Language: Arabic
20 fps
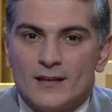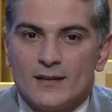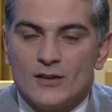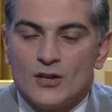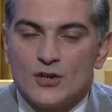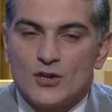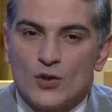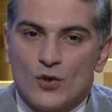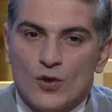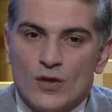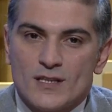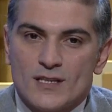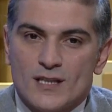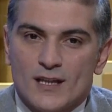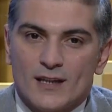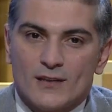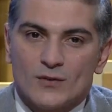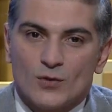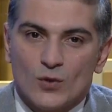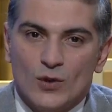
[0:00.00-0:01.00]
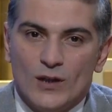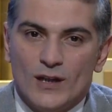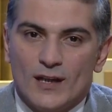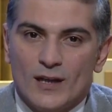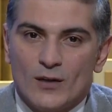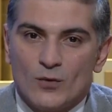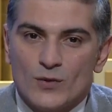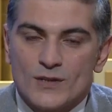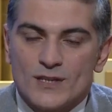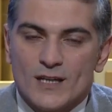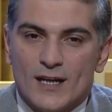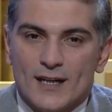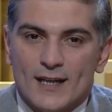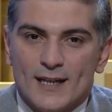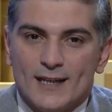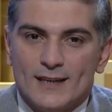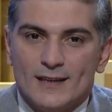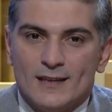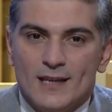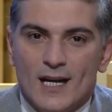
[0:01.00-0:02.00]
تجي كل سنه تروح الى
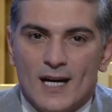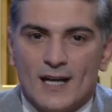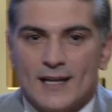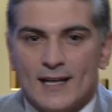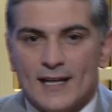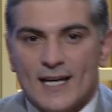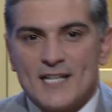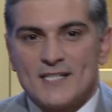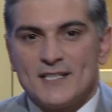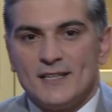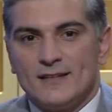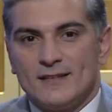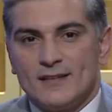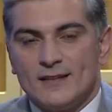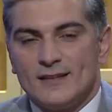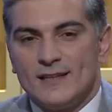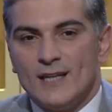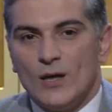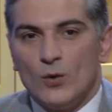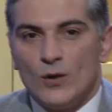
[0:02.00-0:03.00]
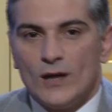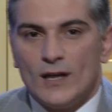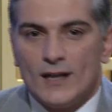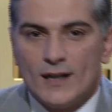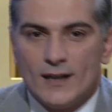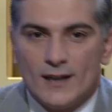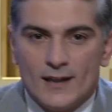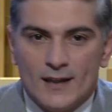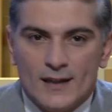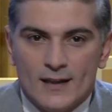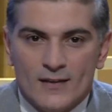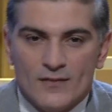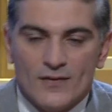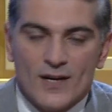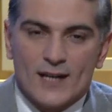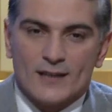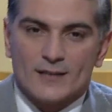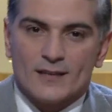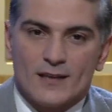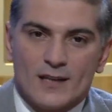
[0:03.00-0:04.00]
الوزارات لكن خزينه الدوله
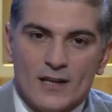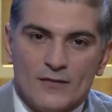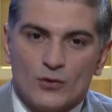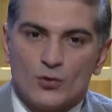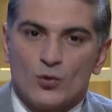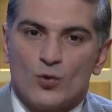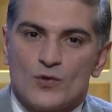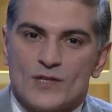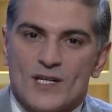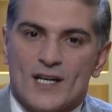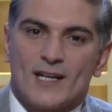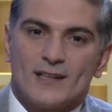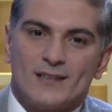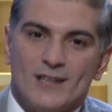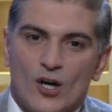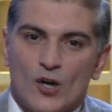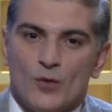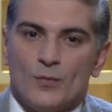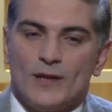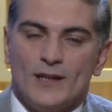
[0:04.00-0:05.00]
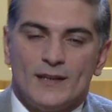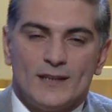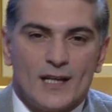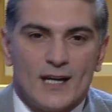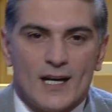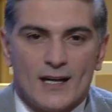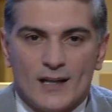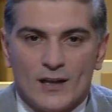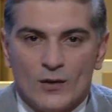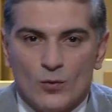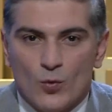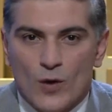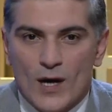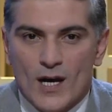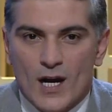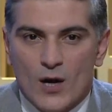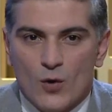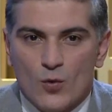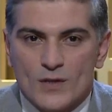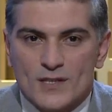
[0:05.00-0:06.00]
فقط النفط والوزارات تاخذ من عندها لكن
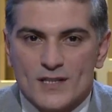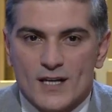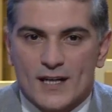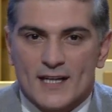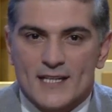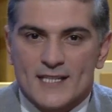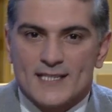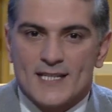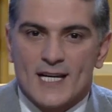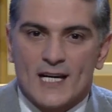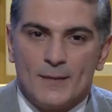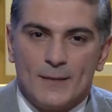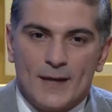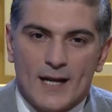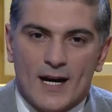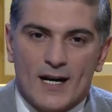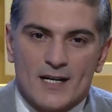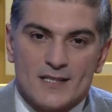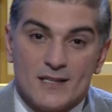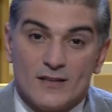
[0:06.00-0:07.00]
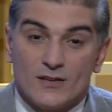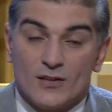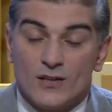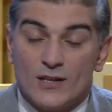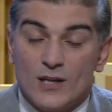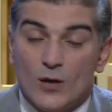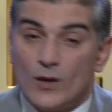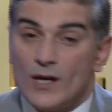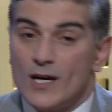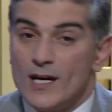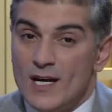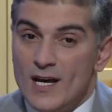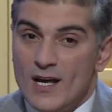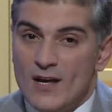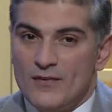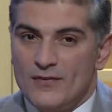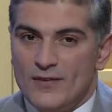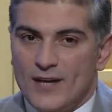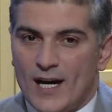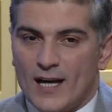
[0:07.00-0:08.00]
ولا وزاره تسلم الى خزينه الدوله
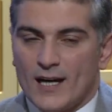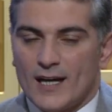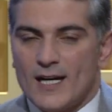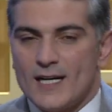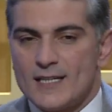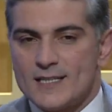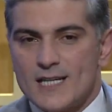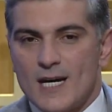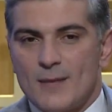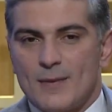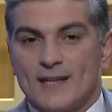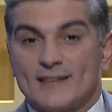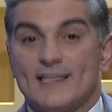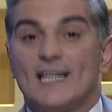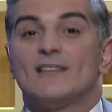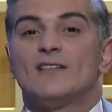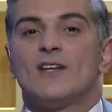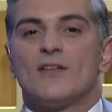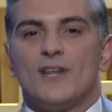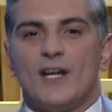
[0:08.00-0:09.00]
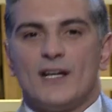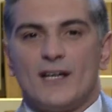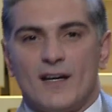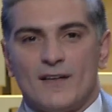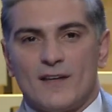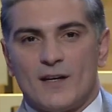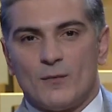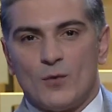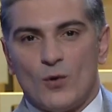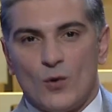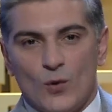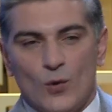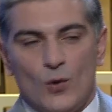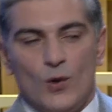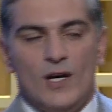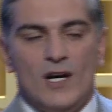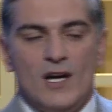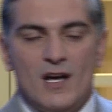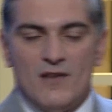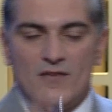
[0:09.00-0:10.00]
في حلقات سابقه تحدثنا عن هذا الموضوع
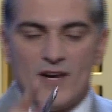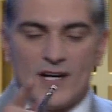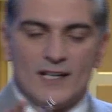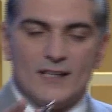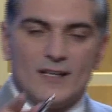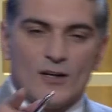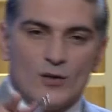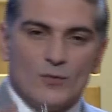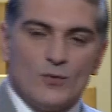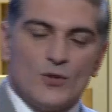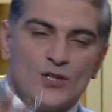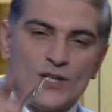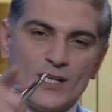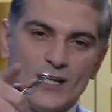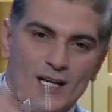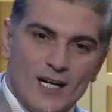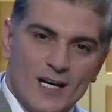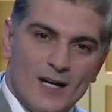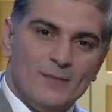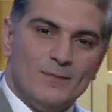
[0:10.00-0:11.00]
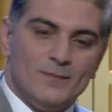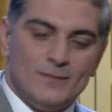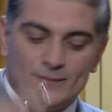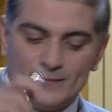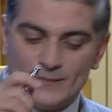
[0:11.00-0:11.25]
فاكيد اكو مشكله هم